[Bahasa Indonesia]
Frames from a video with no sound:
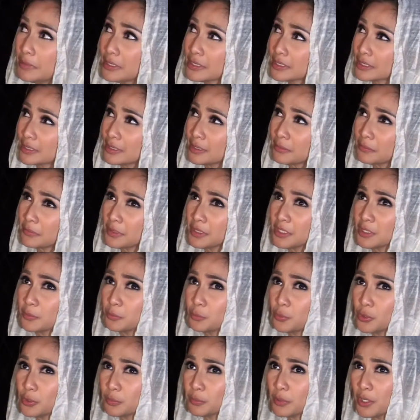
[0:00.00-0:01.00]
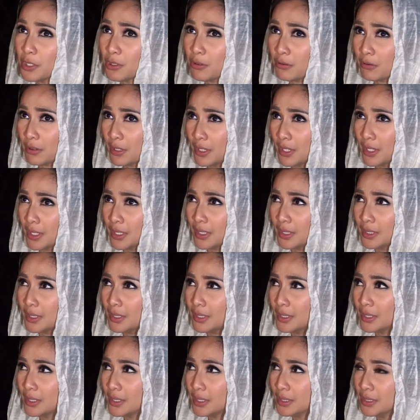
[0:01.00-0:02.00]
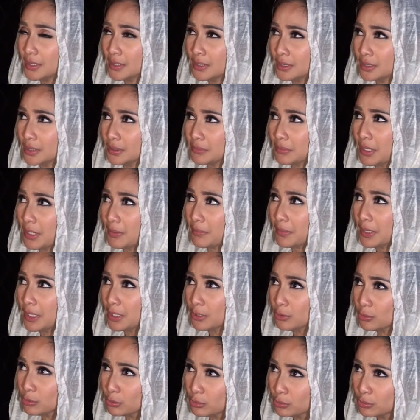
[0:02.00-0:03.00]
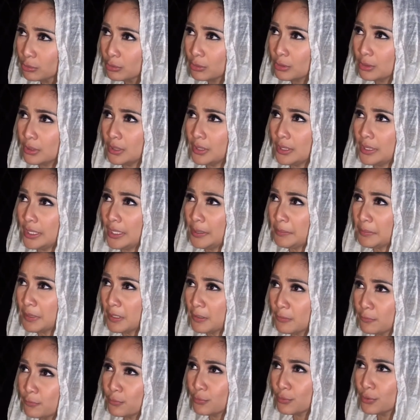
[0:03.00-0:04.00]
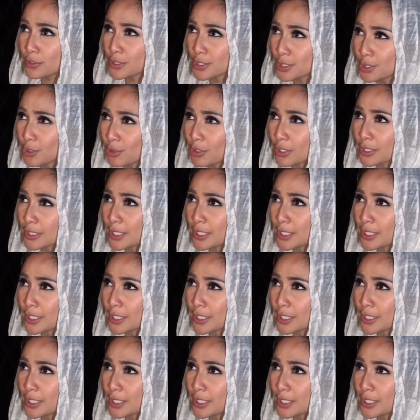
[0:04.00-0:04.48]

Lebih senang menyebut bahwa e, mama tuh emang fungsi